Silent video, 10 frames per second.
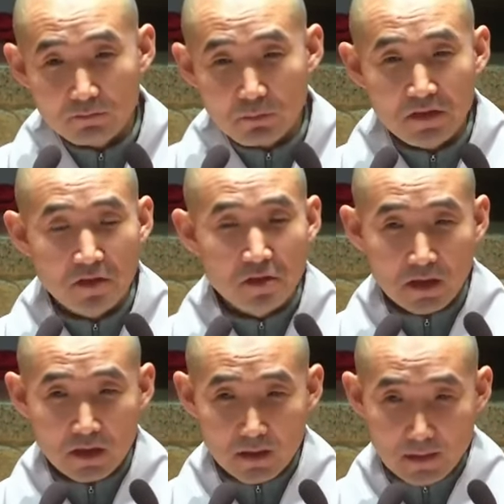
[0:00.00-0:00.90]
몇 년
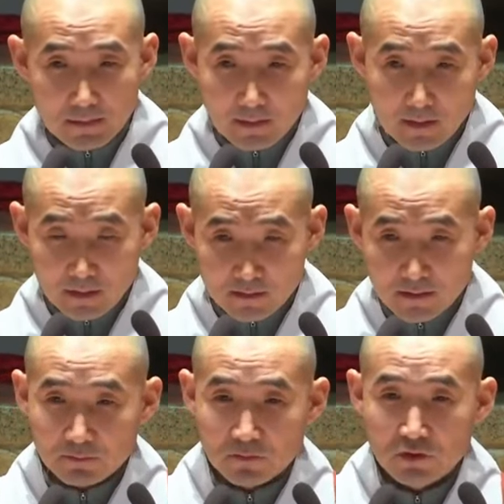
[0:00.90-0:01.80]
전에 했다가
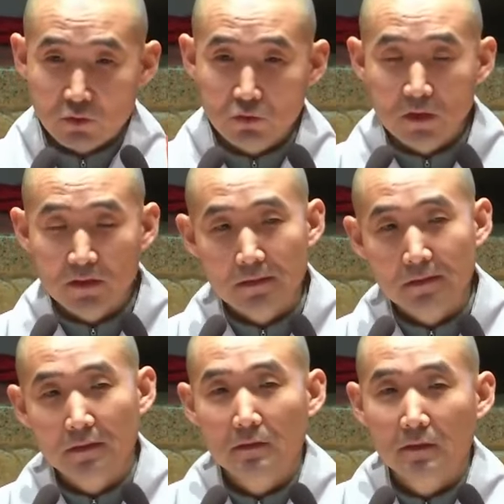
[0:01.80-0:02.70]
지금 이제 종료가
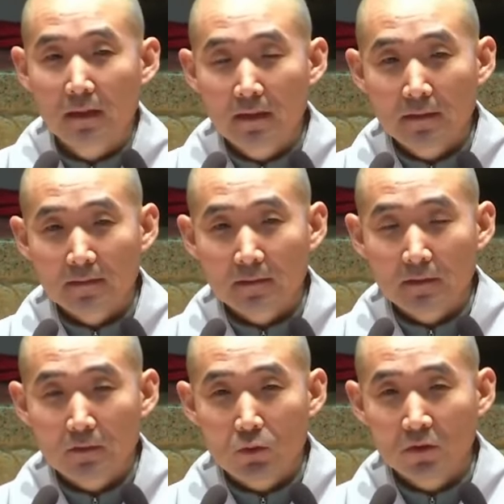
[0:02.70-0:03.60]
돼서
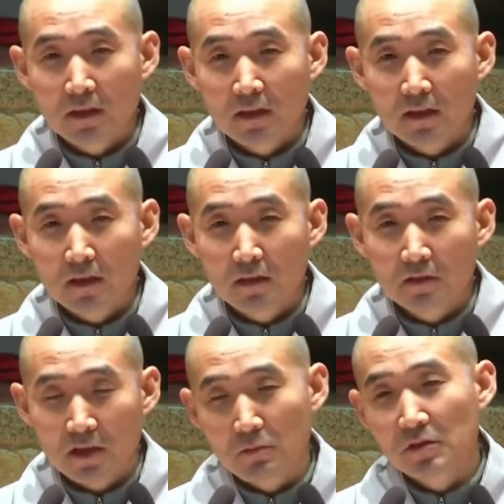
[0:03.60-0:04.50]
워낙에
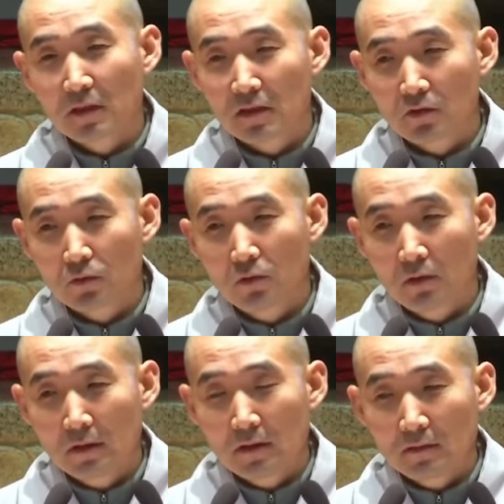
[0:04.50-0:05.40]

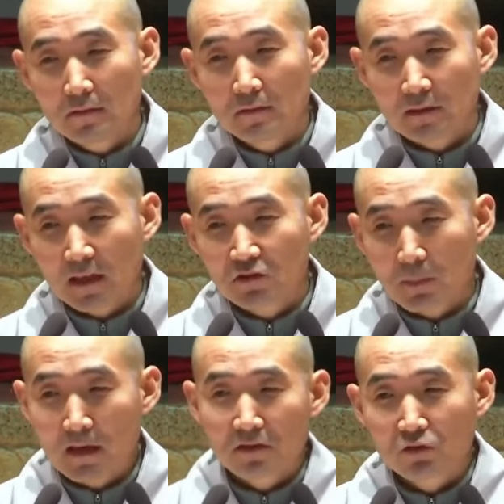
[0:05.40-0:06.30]
재밌어가지고 어, 다시
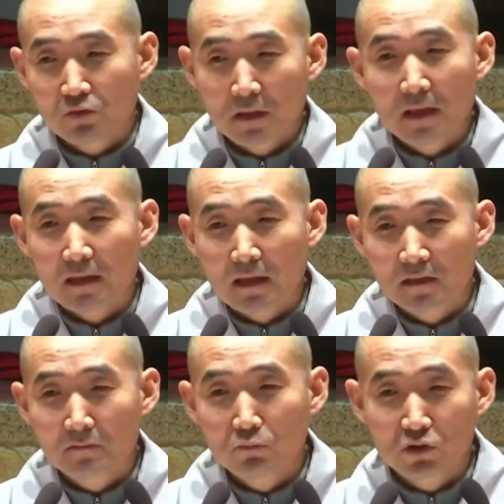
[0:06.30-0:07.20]
방영을 좀 해달라
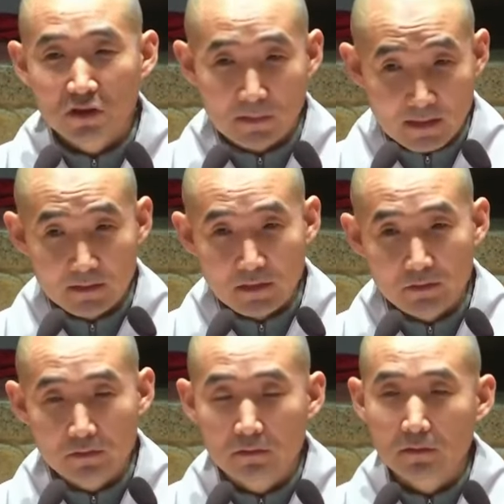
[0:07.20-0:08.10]
이런 문제가
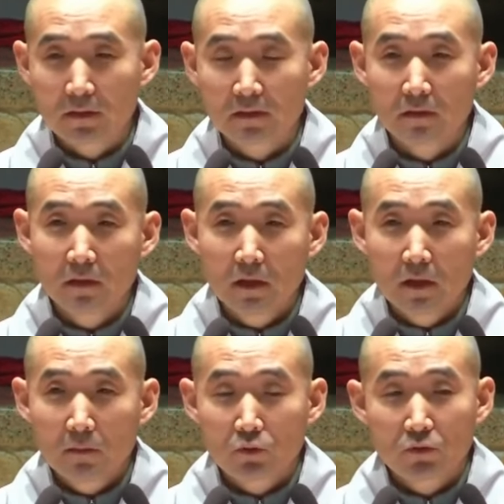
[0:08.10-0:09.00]
많았대요. 그래서
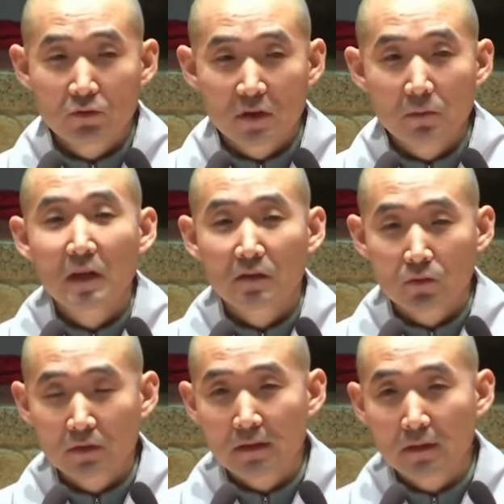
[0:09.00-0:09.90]
불교 TV라는
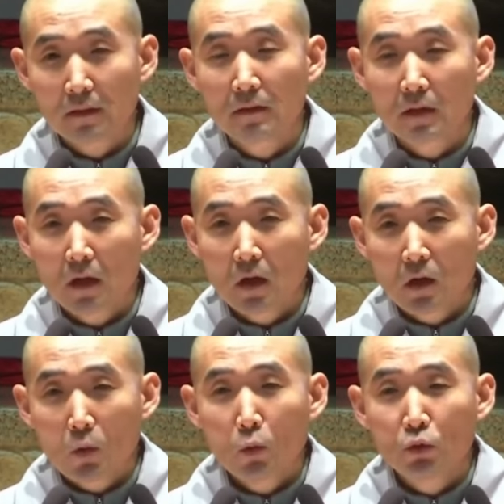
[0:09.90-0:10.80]
곳에서
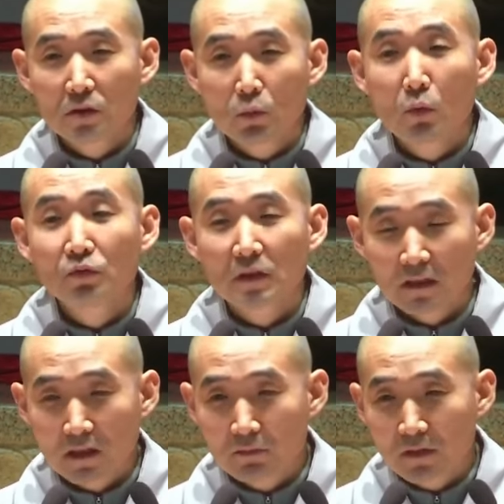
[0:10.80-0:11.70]

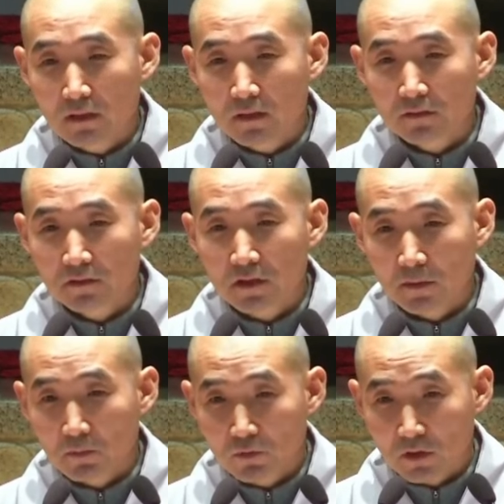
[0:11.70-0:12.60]
55부작이랍니다.
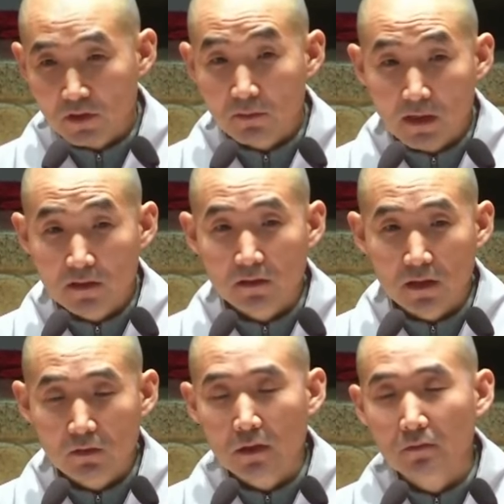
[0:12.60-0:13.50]
제작비도 굉장히 많이
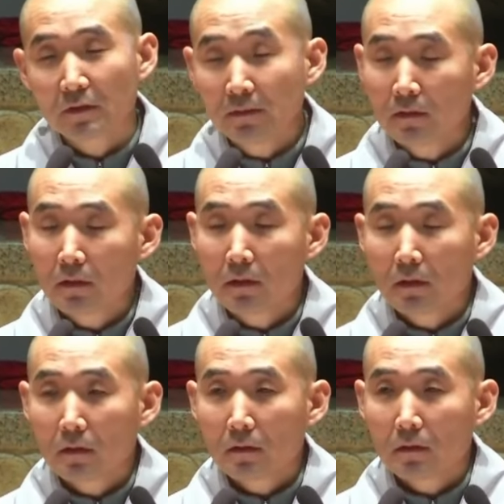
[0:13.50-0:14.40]
들었다고 하고요.
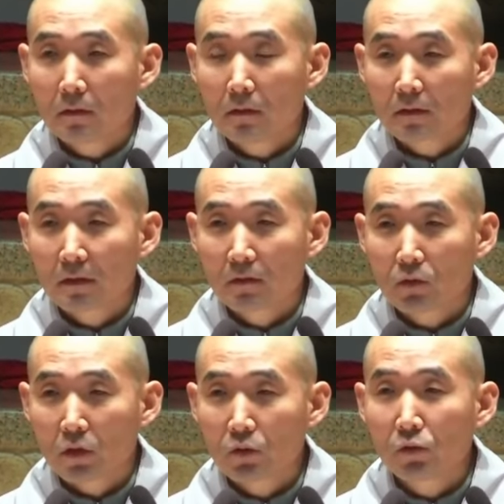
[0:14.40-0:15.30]
어, 그래서
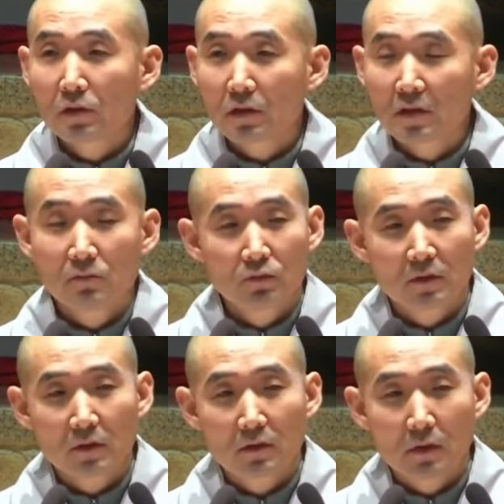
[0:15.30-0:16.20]
1월
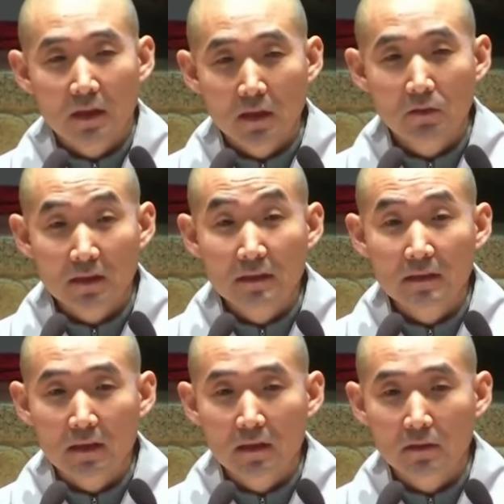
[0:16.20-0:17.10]
1일부터 한다고
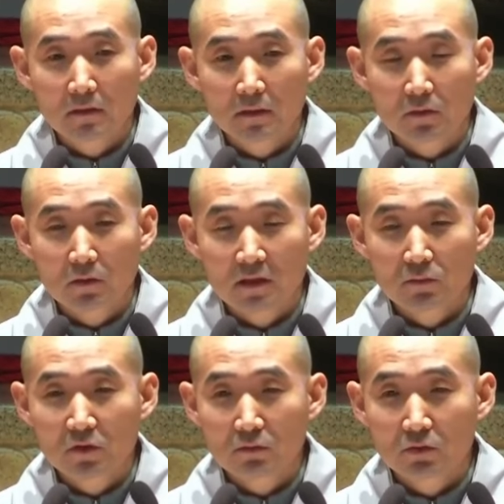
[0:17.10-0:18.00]
하니까 예, 관심
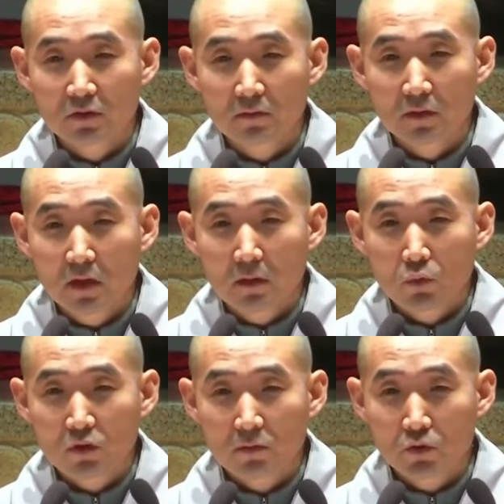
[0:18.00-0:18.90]
있는 분들
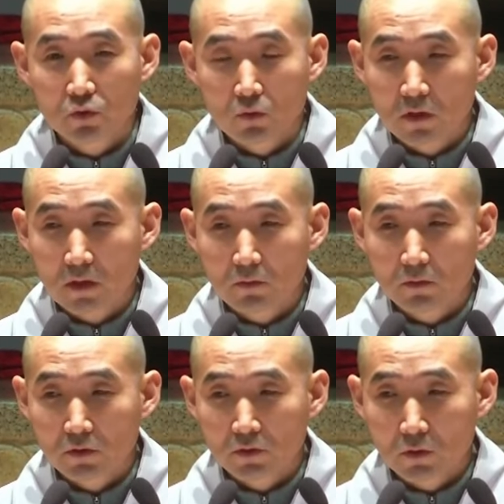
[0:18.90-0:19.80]
보시면 좋을 것 같고
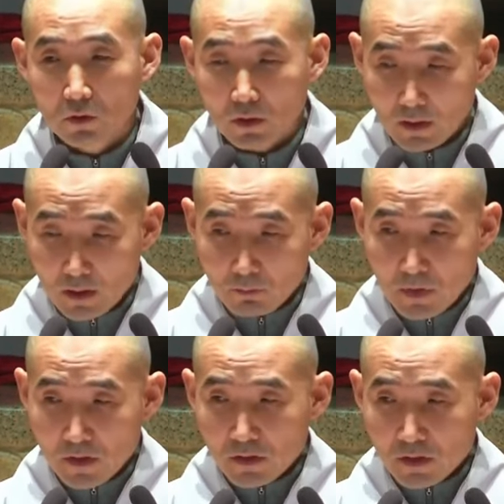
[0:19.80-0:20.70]
저도 몇
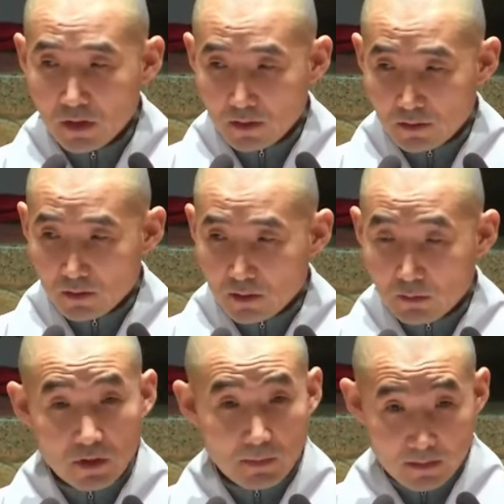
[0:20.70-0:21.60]
년 전에
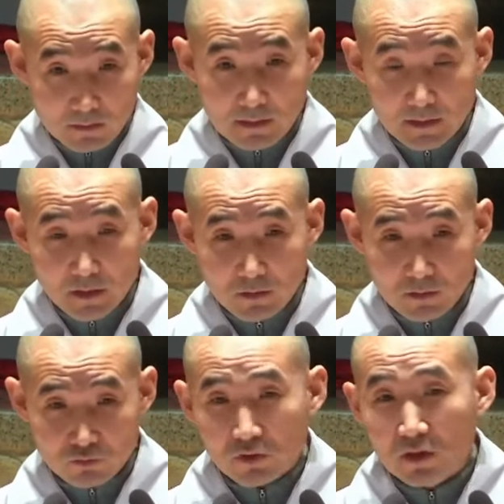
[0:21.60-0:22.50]
재밌게 봤던 것 같아요.
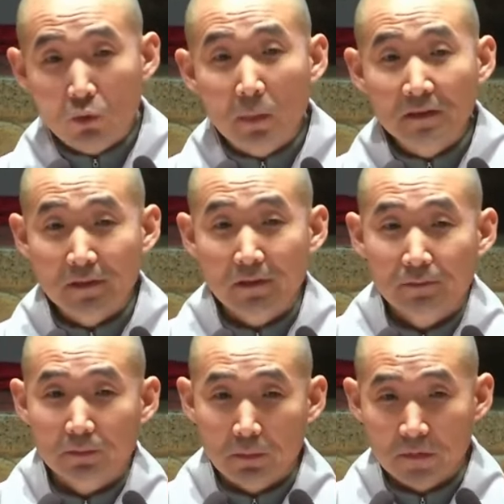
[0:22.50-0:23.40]
중간에 못 봤어요.
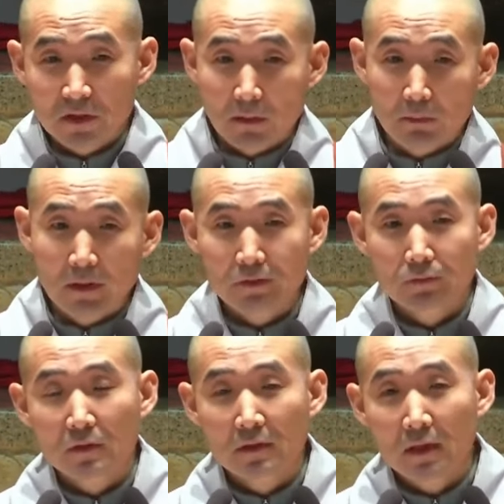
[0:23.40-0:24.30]
일이
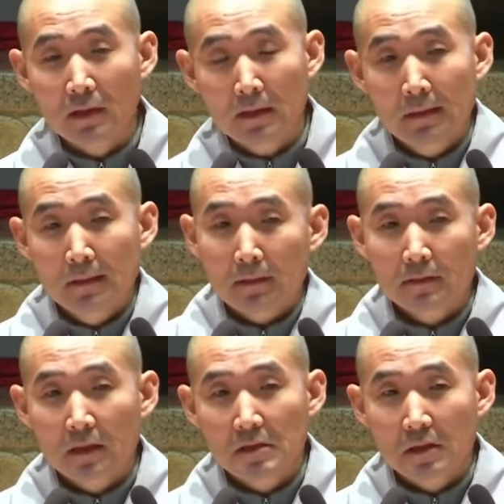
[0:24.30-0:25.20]
바빠가지고. 근데
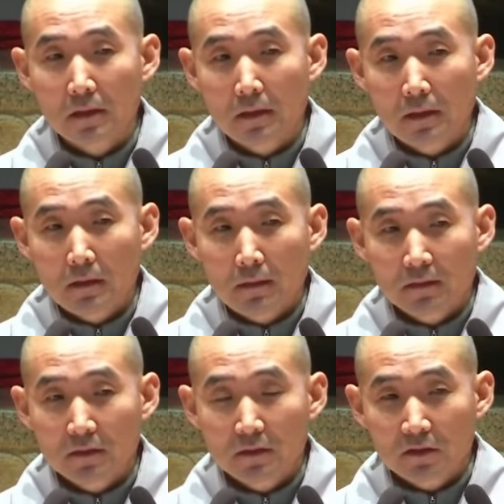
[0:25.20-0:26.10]
그게 이제
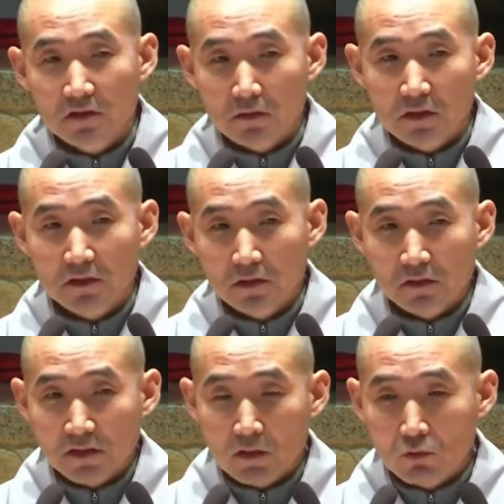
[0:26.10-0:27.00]
어떤
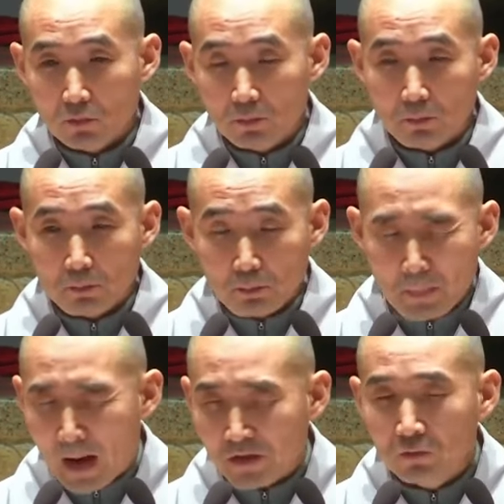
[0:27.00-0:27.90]
지적재산권
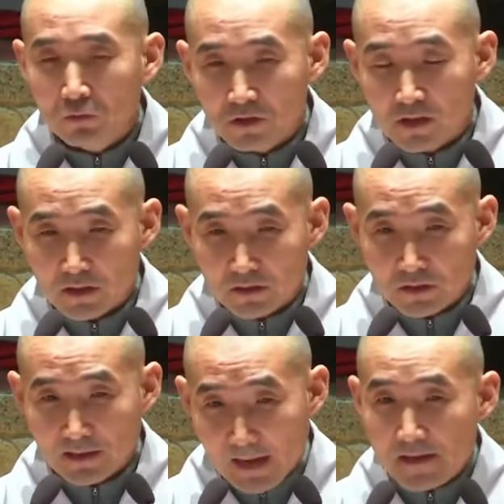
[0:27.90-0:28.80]
방영권이라는 게
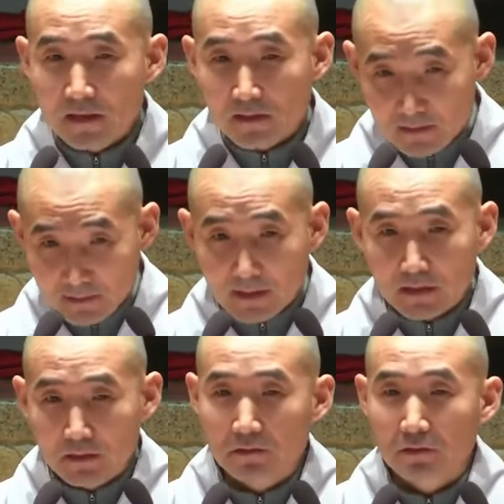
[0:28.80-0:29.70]
있어요. 라이센스를 사야
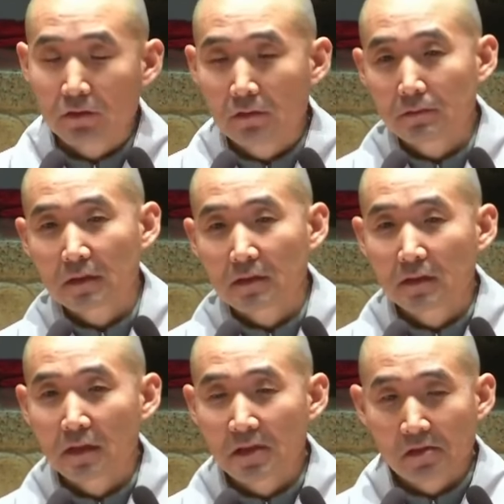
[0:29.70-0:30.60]
되거든요. 근데
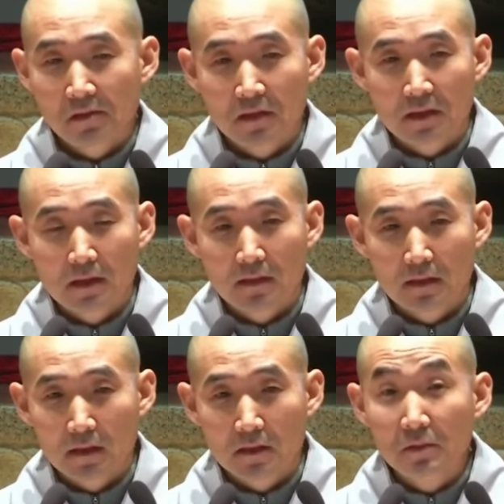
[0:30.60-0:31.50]
그게 이제 해결되지
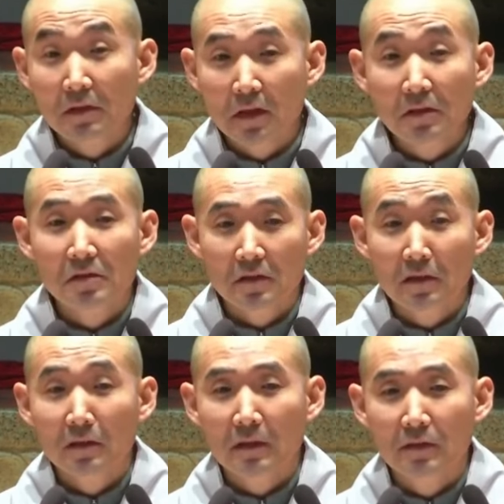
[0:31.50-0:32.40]
않았다가 이번에 해결이
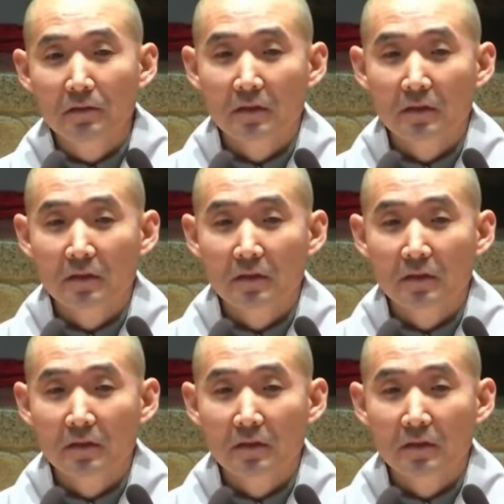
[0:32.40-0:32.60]
됐나 봐요.